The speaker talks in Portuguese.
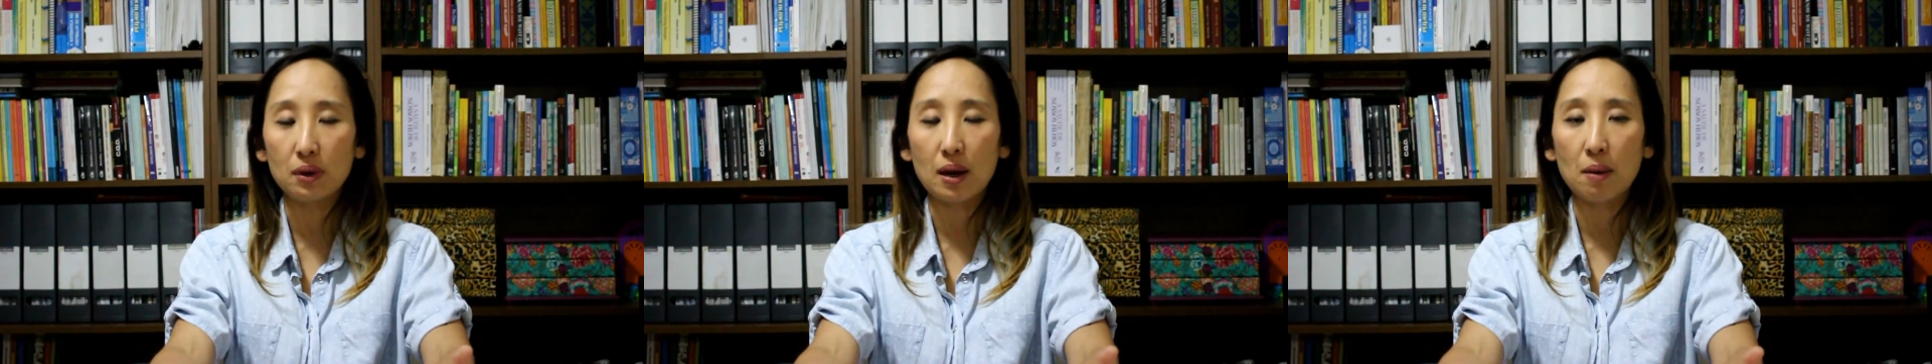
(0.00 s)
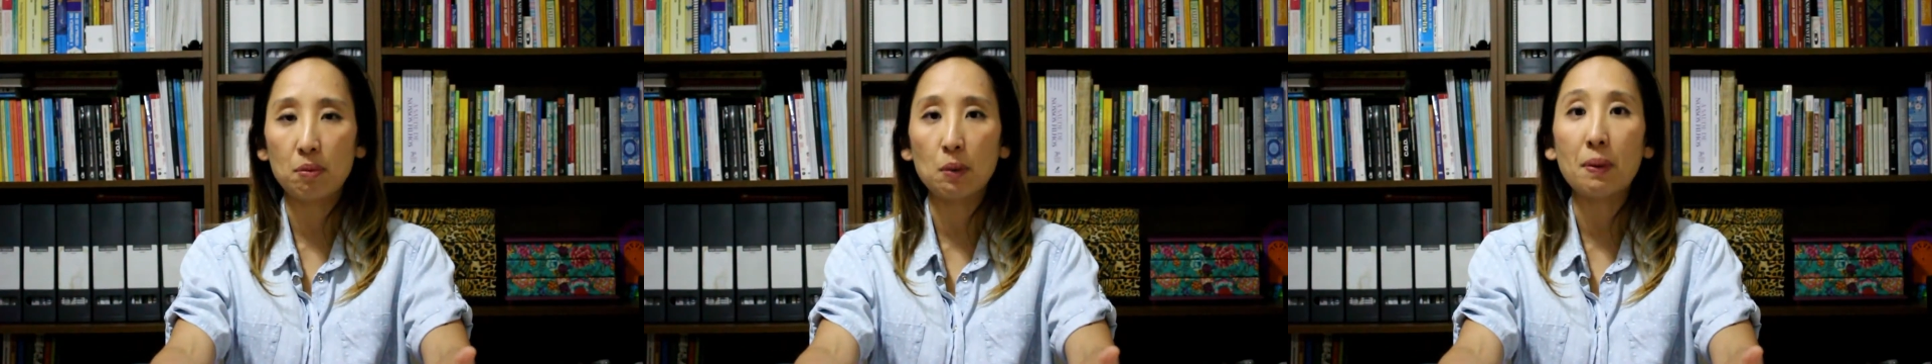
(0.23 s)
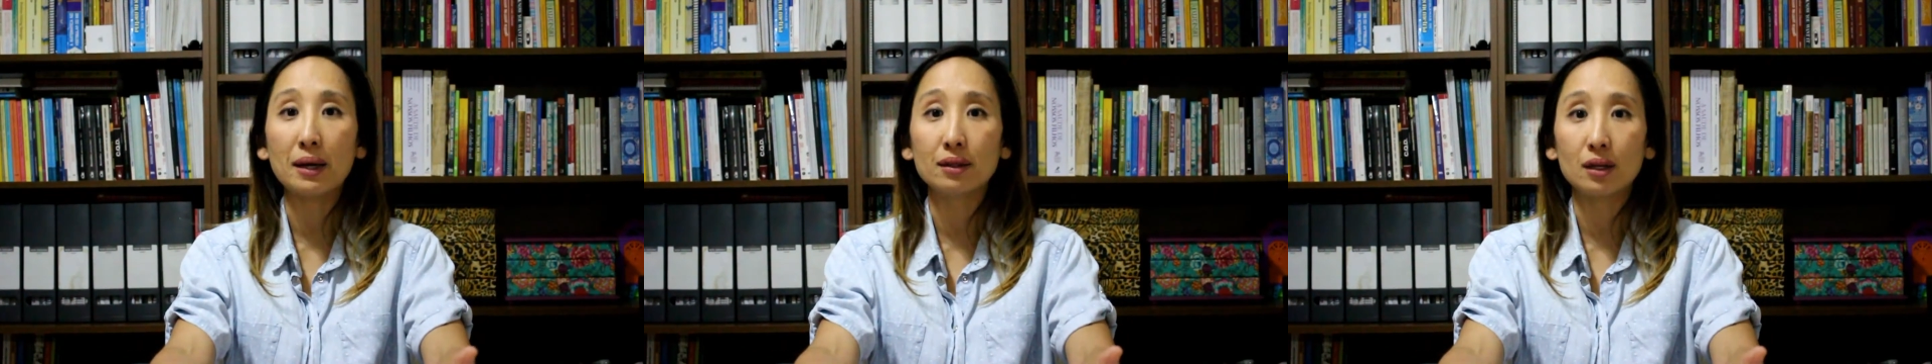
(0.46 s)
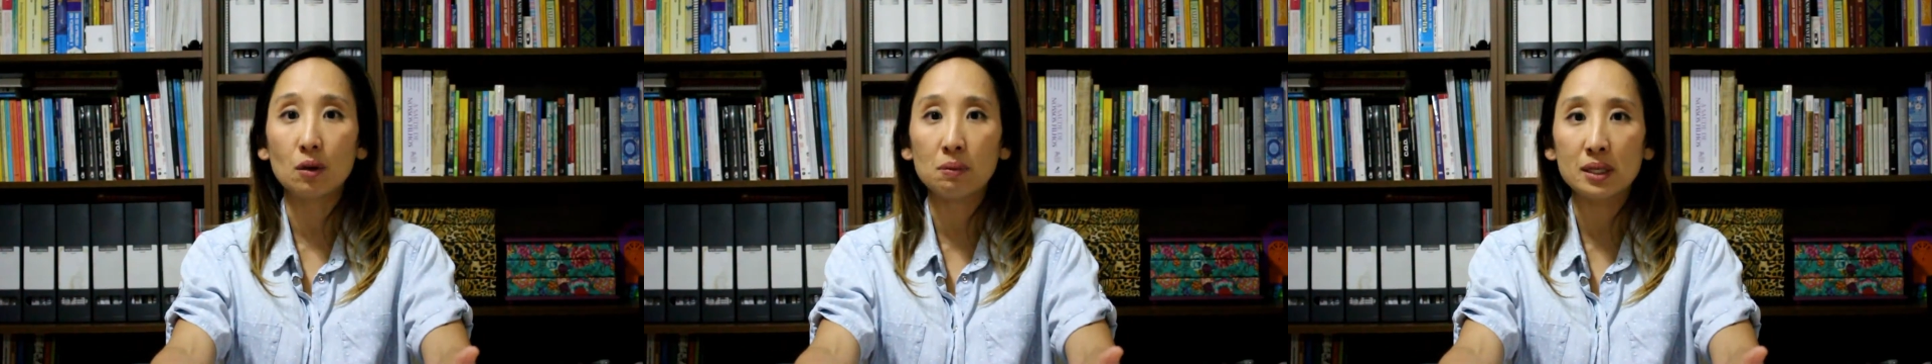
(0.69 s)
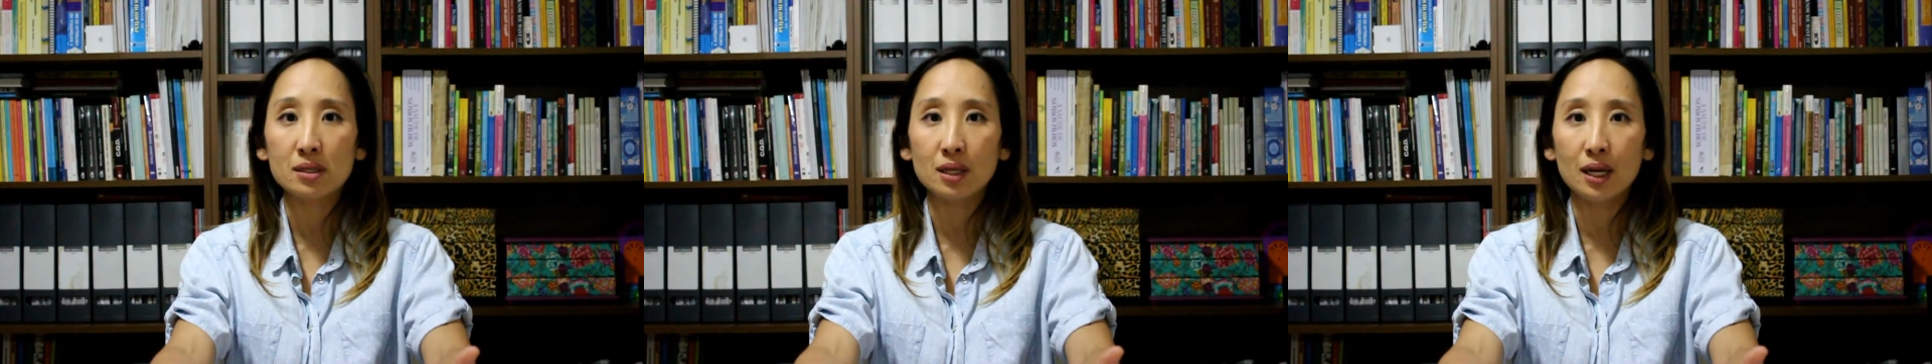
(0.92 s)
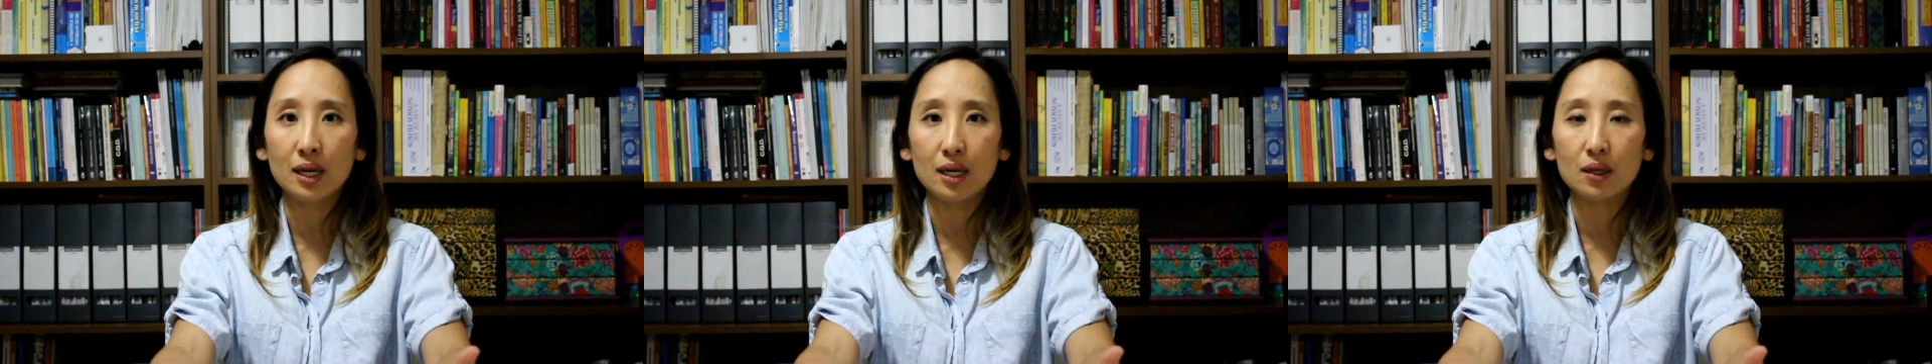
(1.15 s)
né? Pro padrão
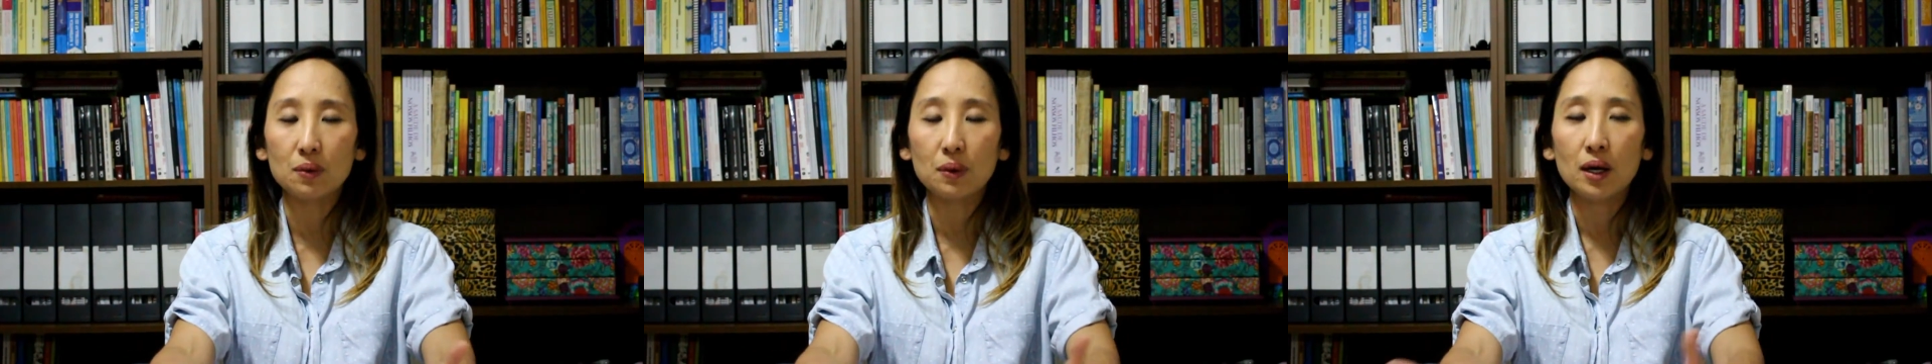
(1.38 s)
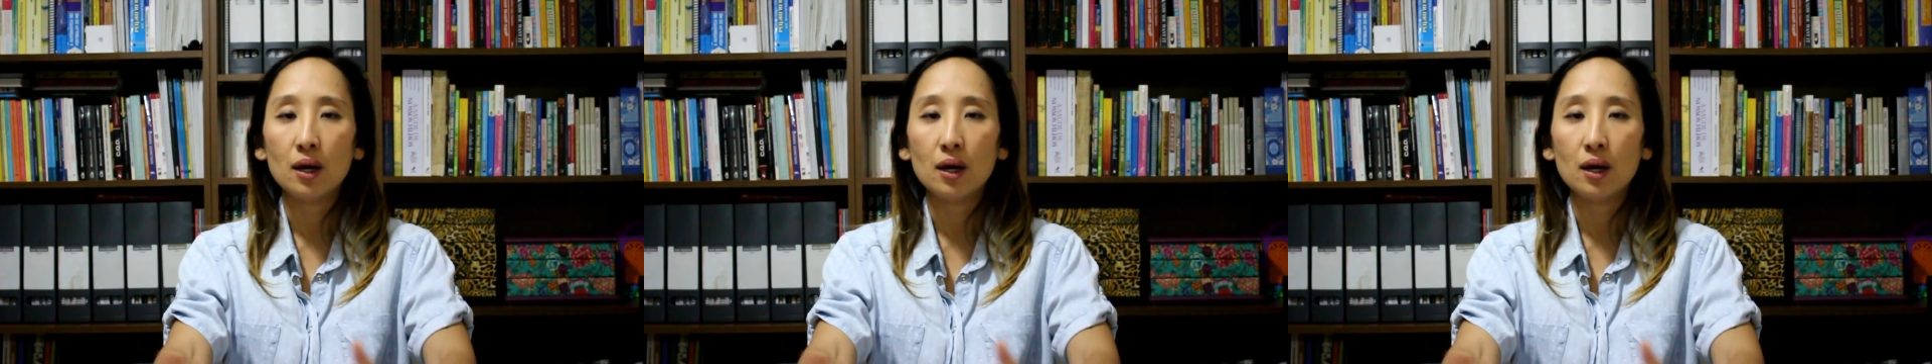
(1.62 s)
brasileiro.